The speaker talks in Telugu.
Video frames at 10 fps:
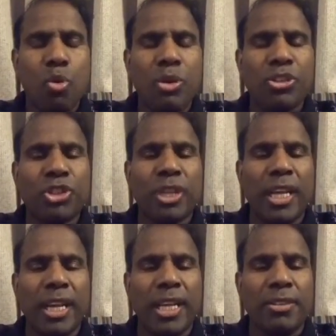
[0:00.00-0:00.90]
క్వశ్చనే
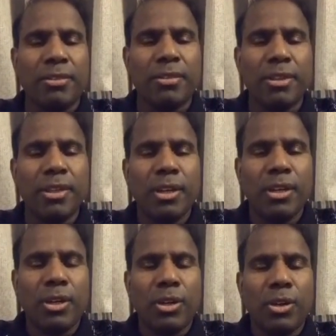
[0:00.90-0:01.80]
లేదు
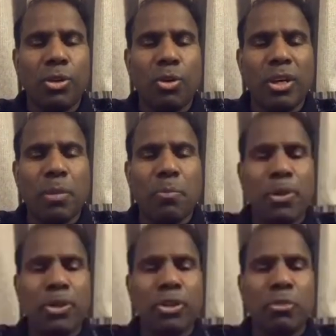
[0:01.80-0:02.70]
నూట
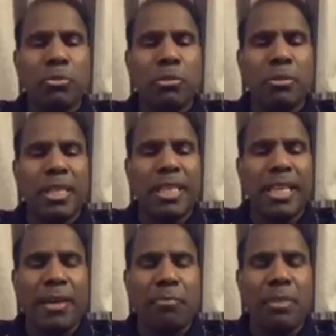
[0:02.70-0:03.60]
పంతొమ్మిది మంది
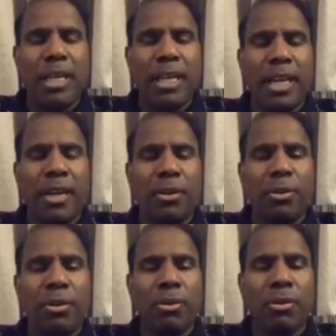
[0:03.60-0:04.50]
ఎమ్మెల్యేలు
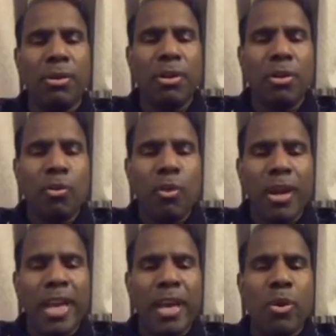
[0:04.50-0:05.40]

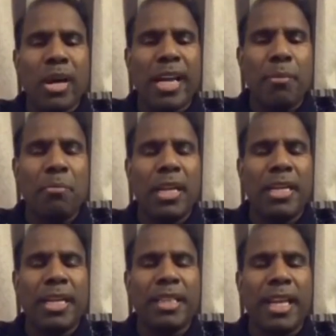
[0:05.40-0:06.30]
ఒకే ఒక
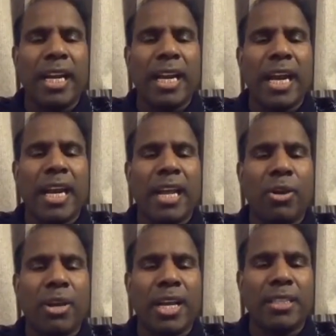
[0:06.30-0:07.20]
ఎమ్మెల్యే తెలంగాణలో
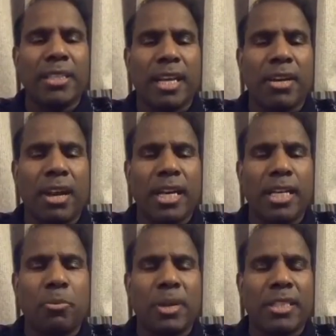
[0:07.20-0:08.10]
గెలిచారు
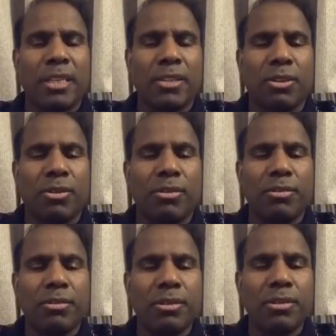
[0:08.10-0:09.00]
నాలుగైదు పర్సెంట్తో
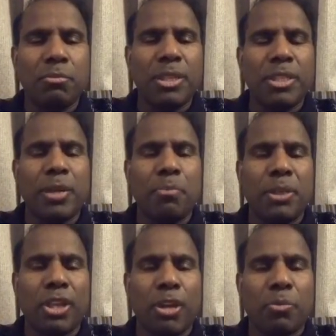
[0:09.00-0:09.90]
బీజేపీ